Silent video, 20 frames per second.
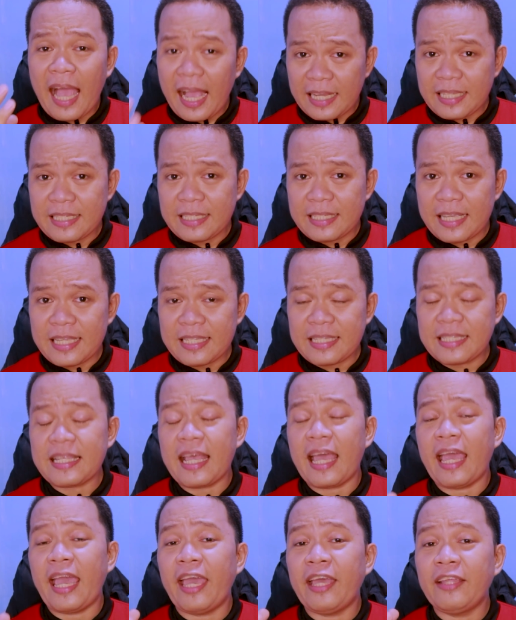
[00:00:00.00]
access
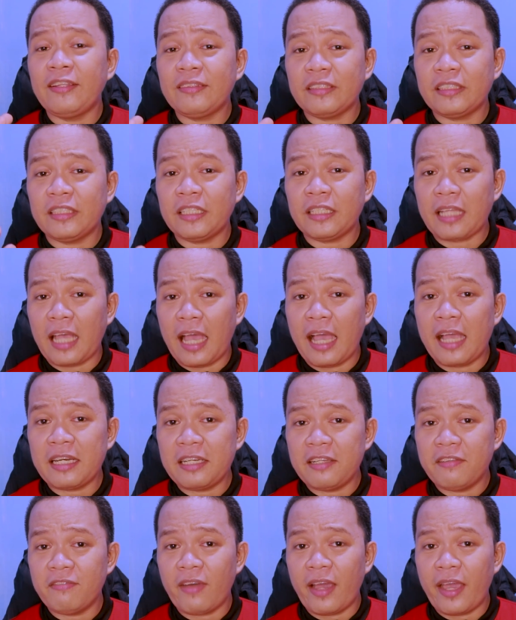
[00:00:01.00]
sa internet ang
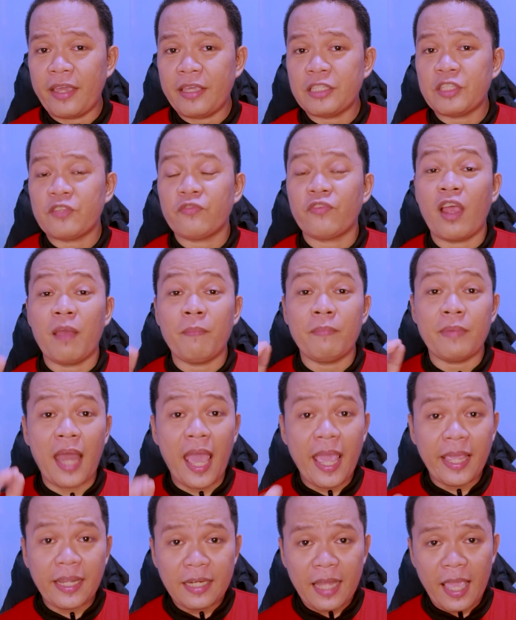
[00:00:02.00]
device from
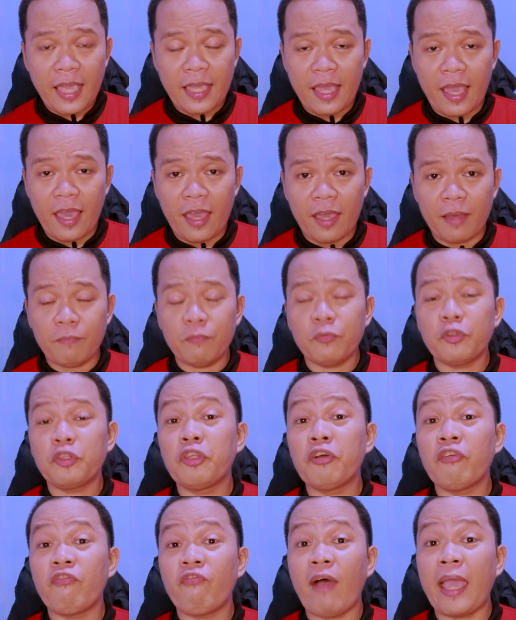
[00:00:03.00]
9 a.m.
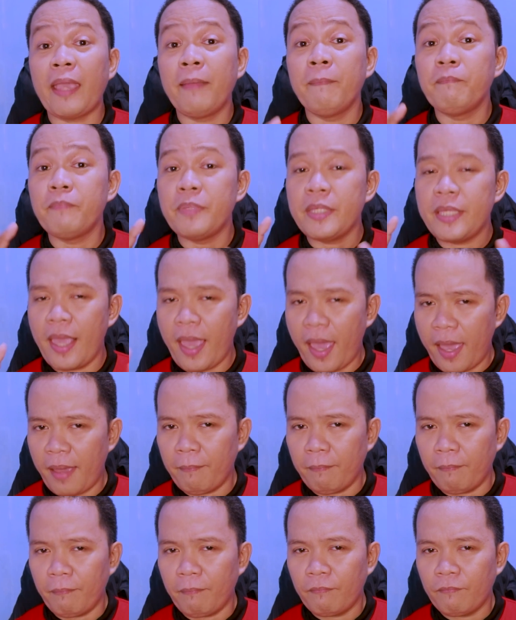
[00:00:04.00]
to 5
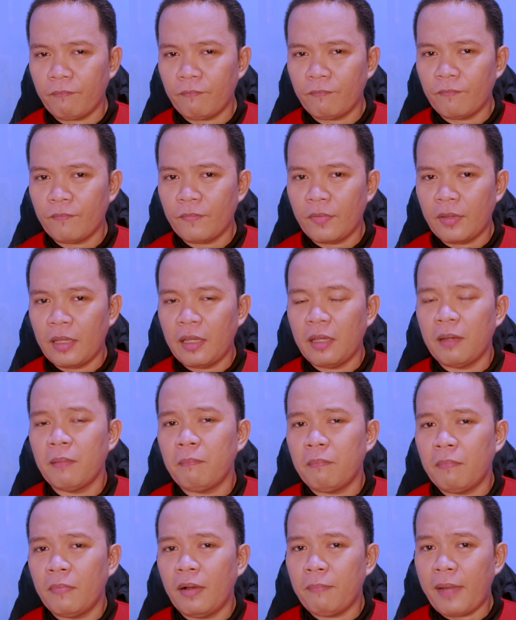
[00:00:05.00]
p.m.
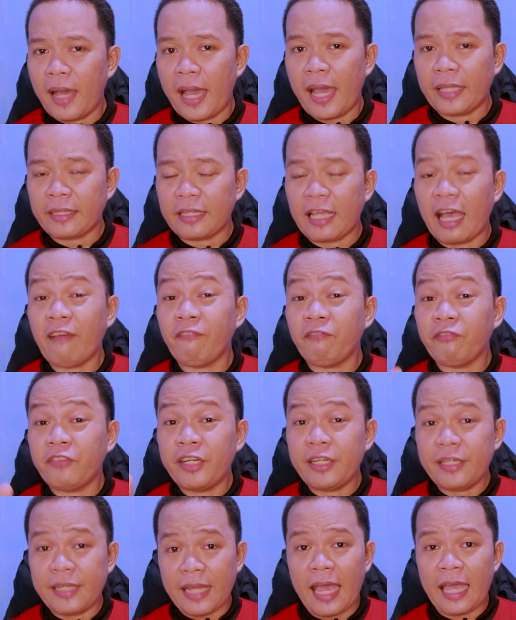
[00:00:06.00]
But
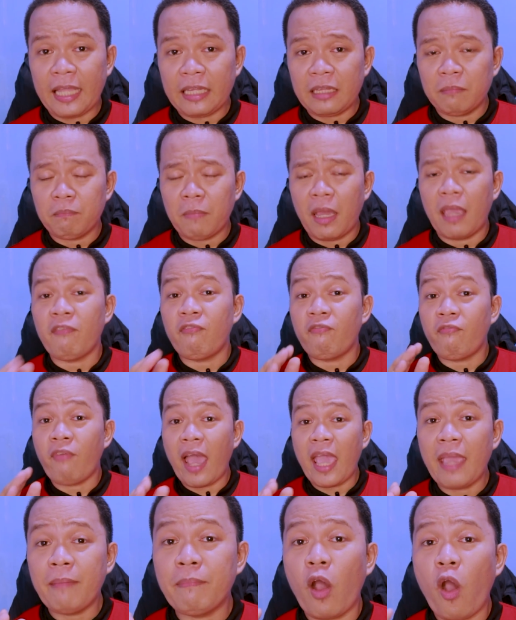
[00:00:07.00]
after that, by
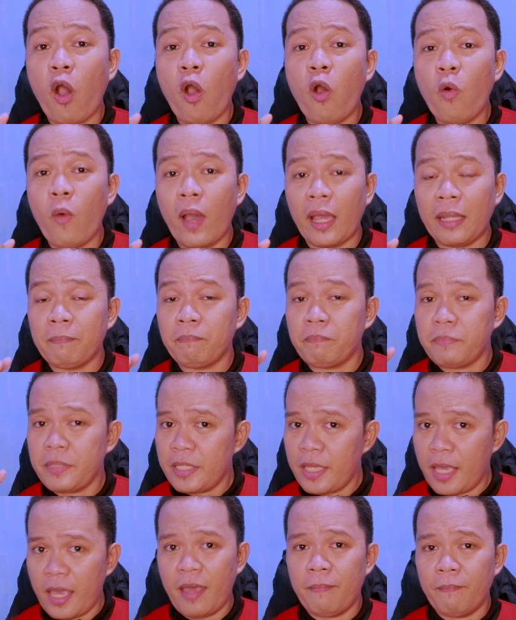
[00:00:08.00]
5.01
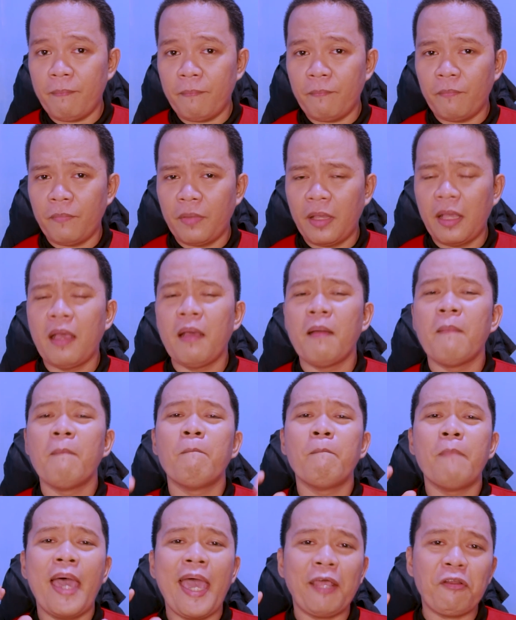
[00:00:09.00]
p.m.,
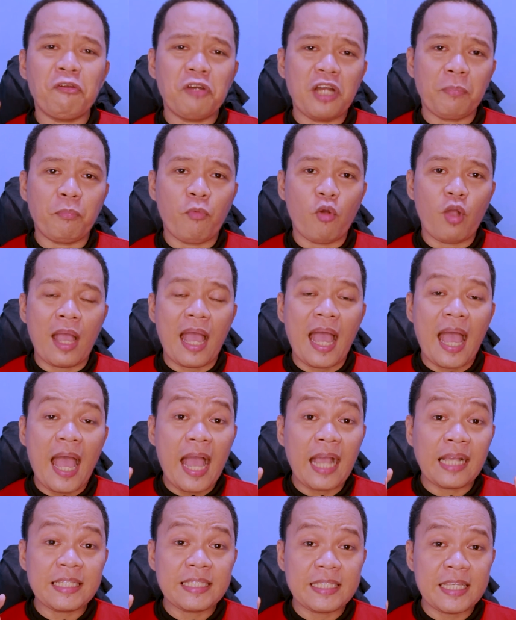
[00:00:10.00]
meron na pong
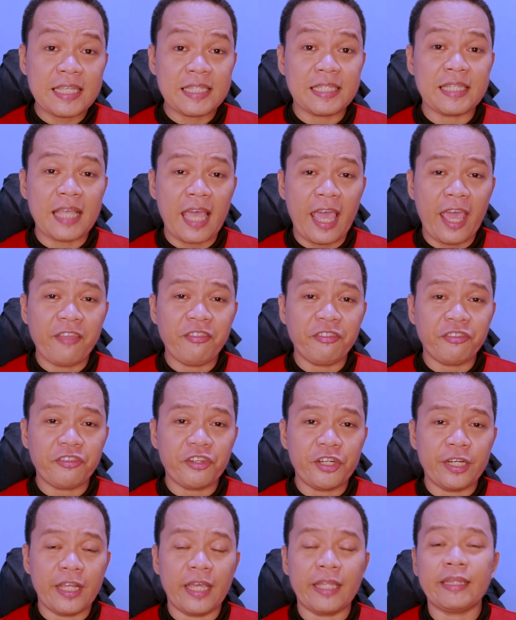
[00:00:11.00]
access sa
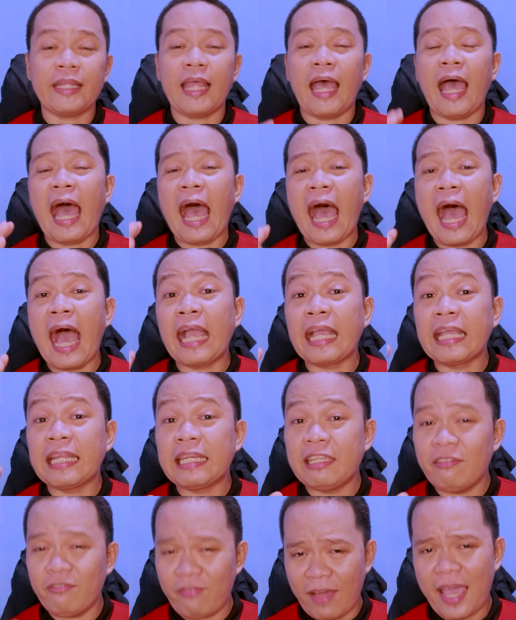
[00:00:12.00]
internet ang
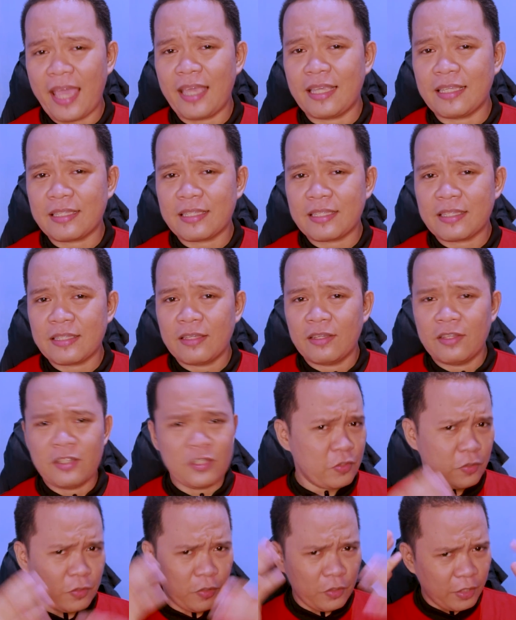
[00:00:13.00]
device.
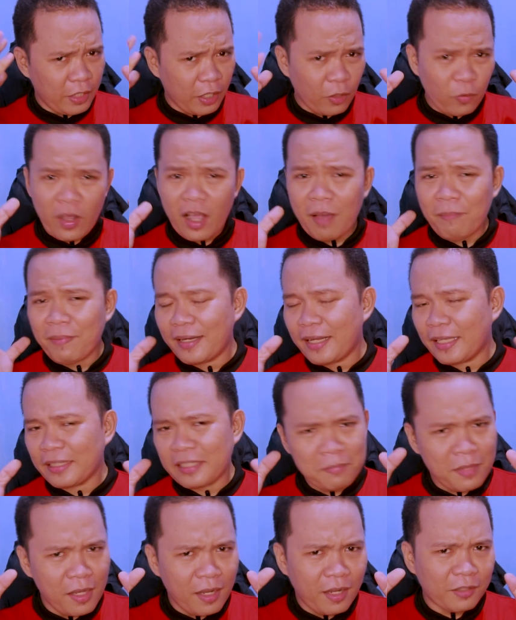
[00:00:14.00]
So, nakuha ba
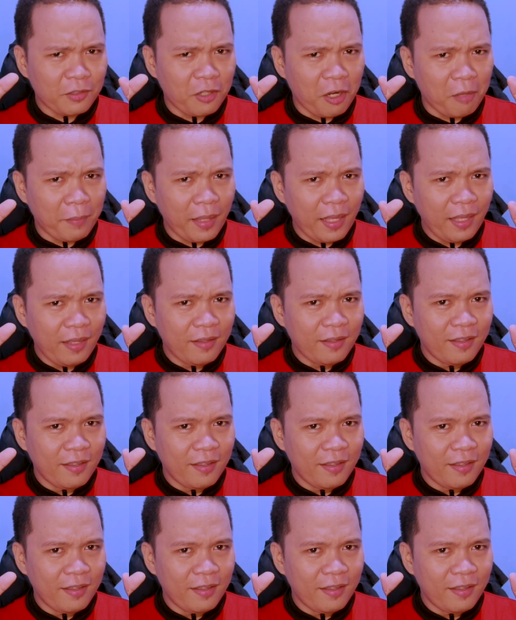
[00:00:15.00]
natin mga katropa?